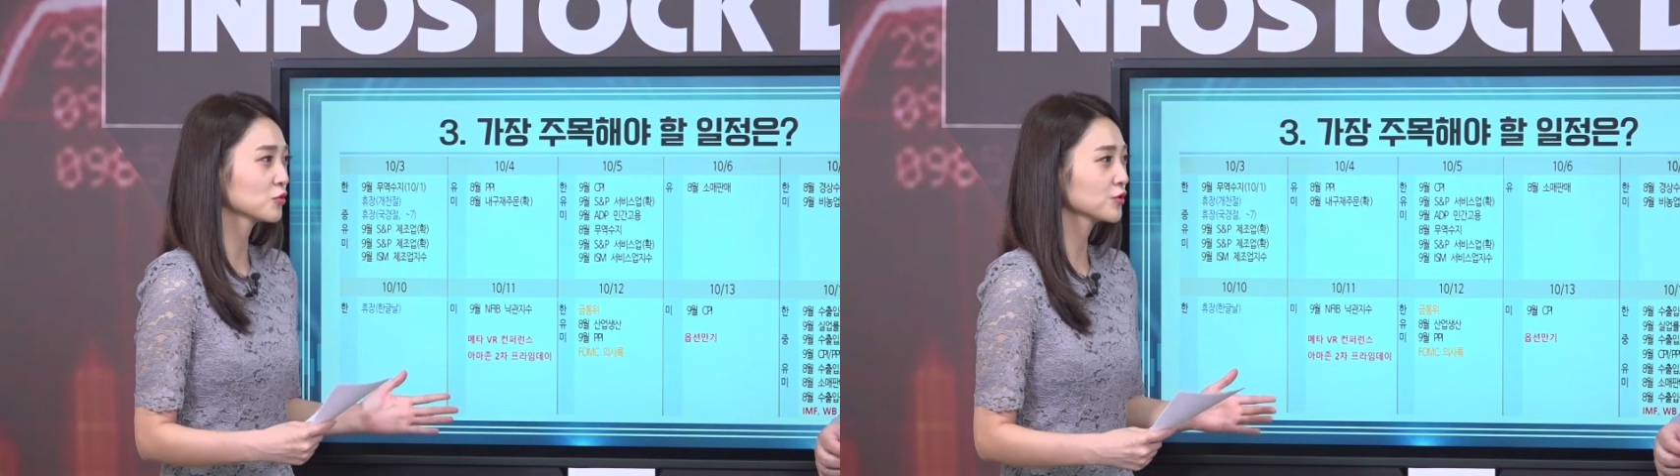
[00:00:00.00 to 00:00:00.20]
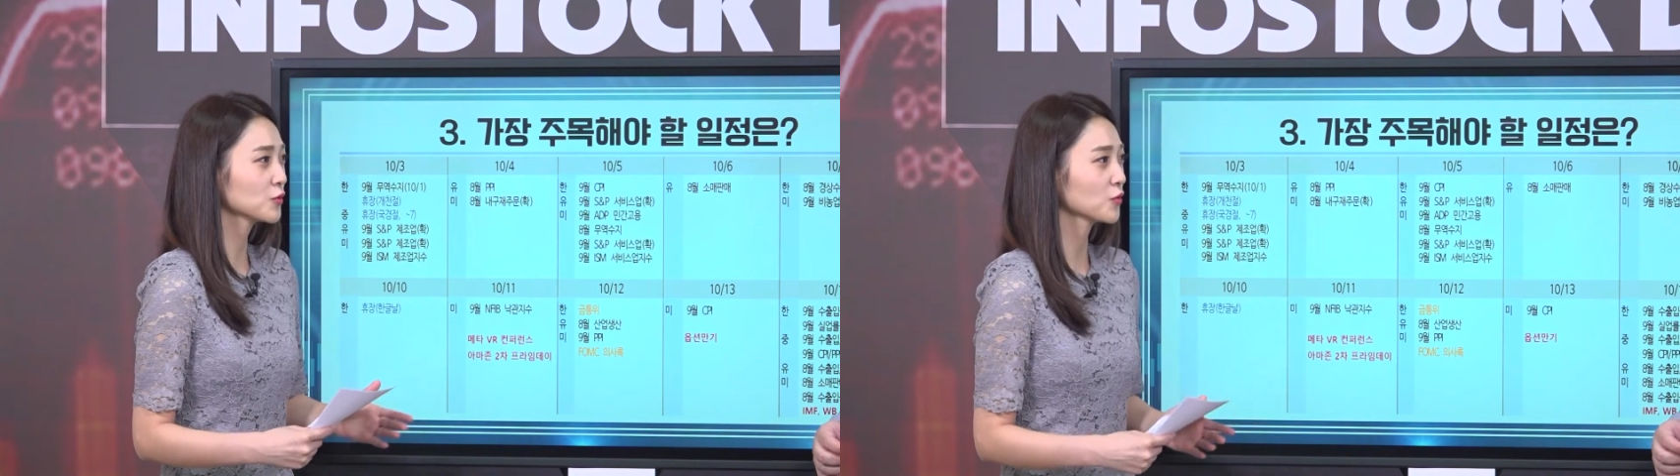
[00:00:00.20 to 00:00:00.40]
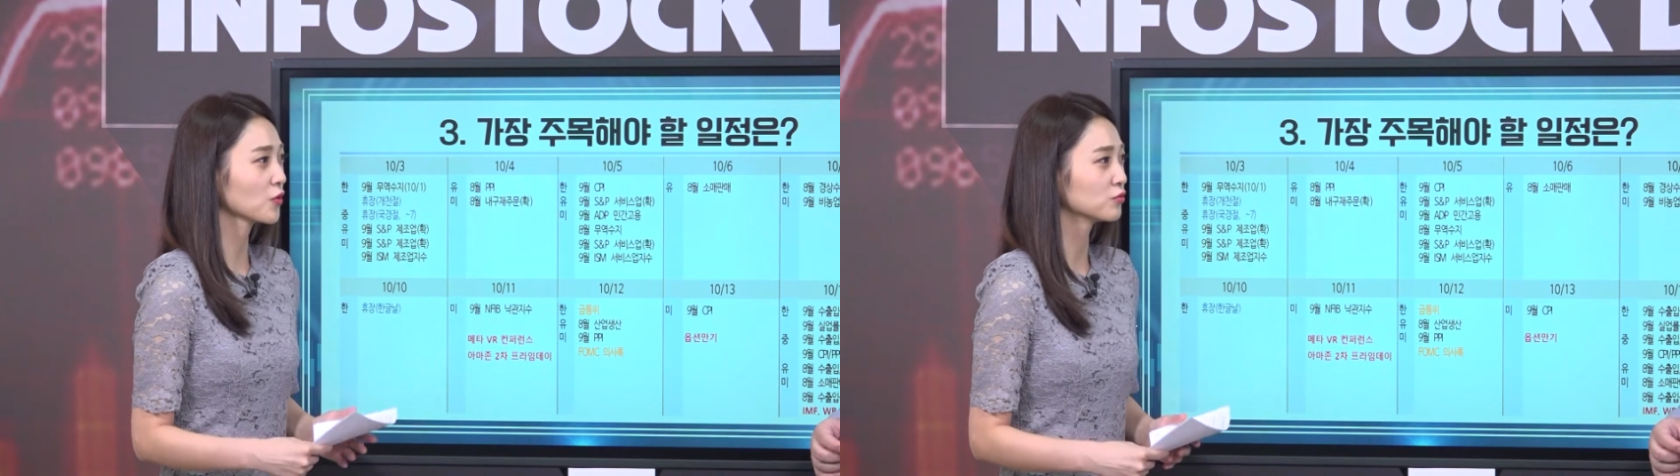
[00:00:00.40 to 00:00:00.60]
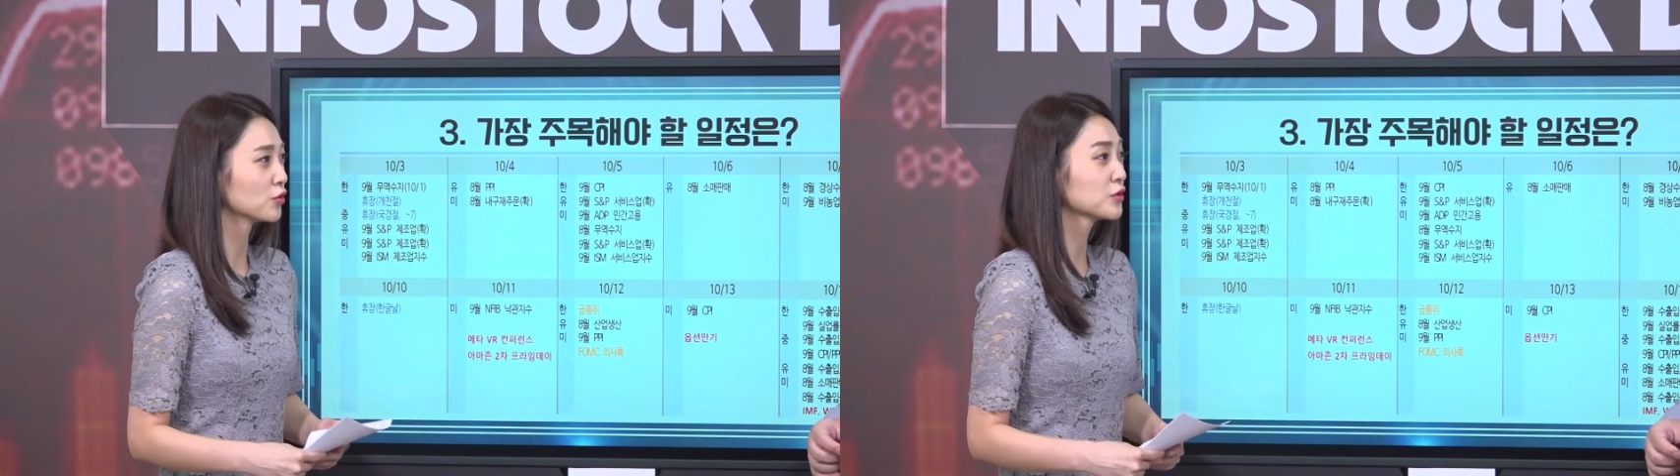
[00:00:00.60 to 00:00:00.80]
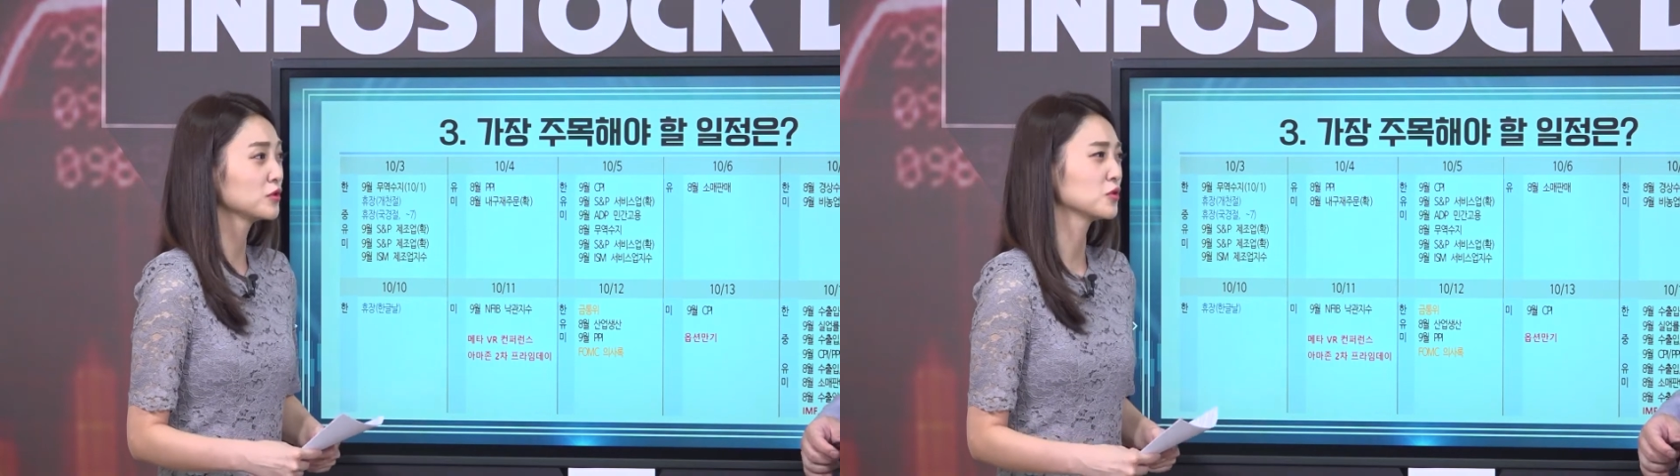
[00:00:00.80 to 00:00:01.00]
투자 동향은
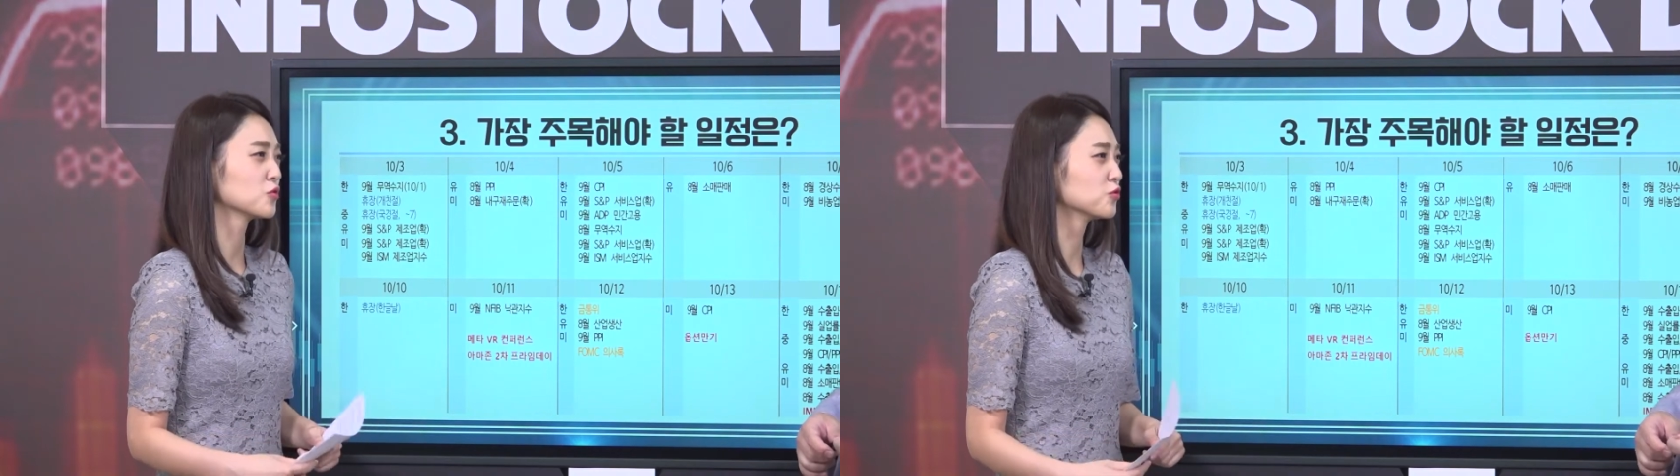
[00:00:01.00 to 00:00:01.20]
무엇인지도